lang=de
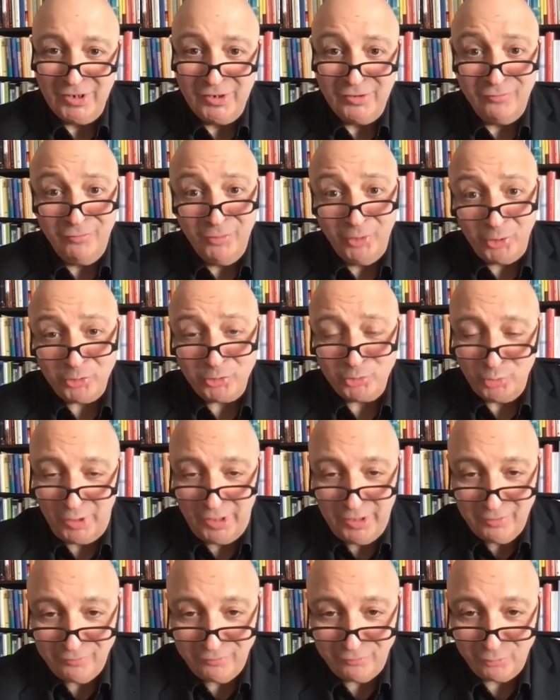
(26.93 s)

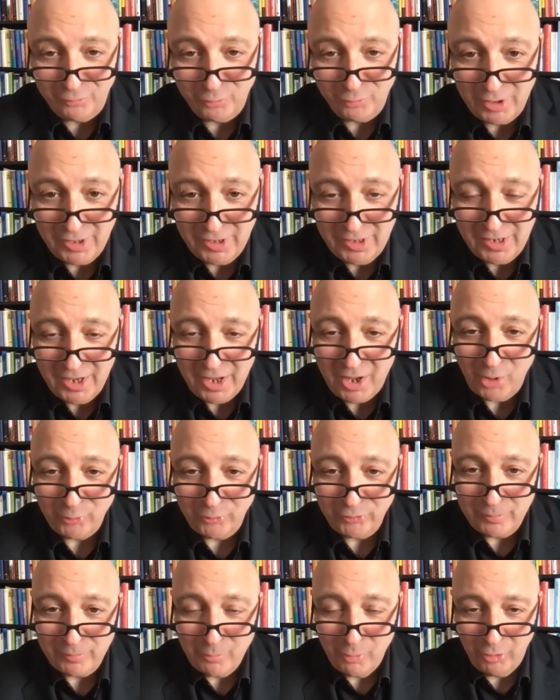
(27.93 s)
virtuell vor aus
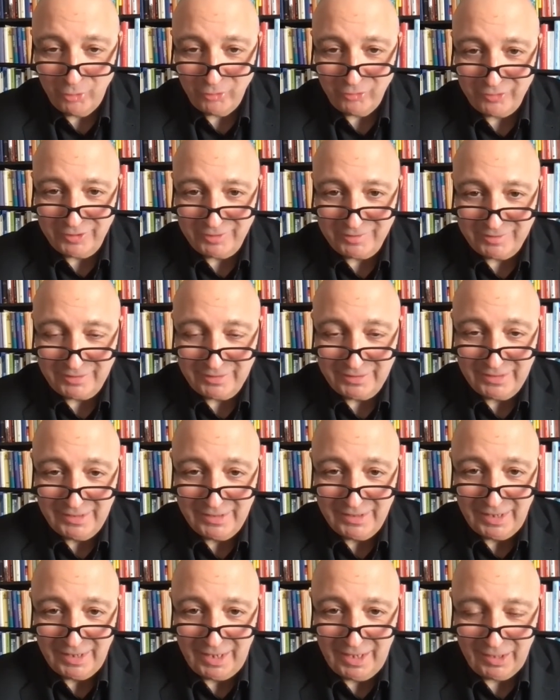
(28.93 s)
dem häuslichen
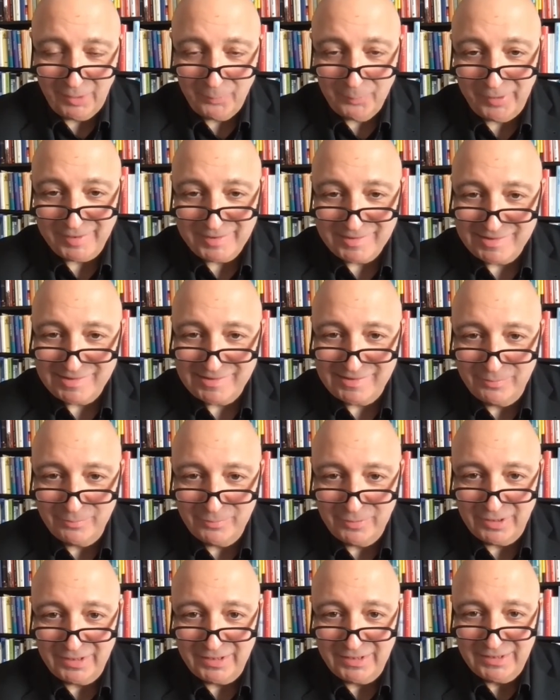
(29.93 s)

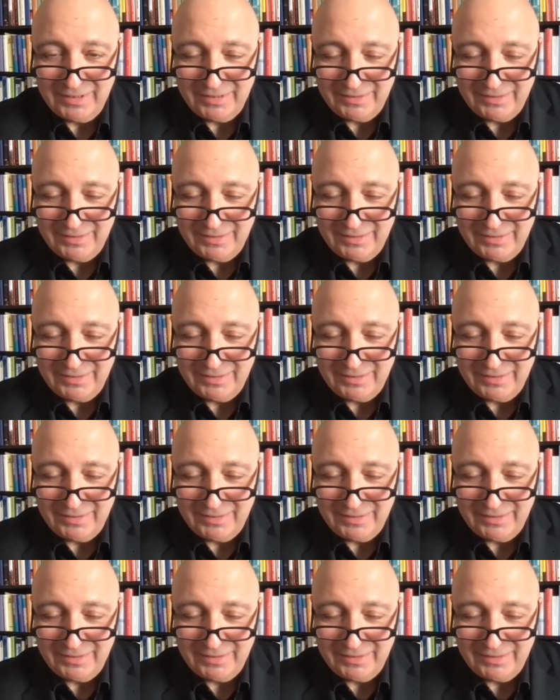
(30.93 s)
Arbeitszimmer,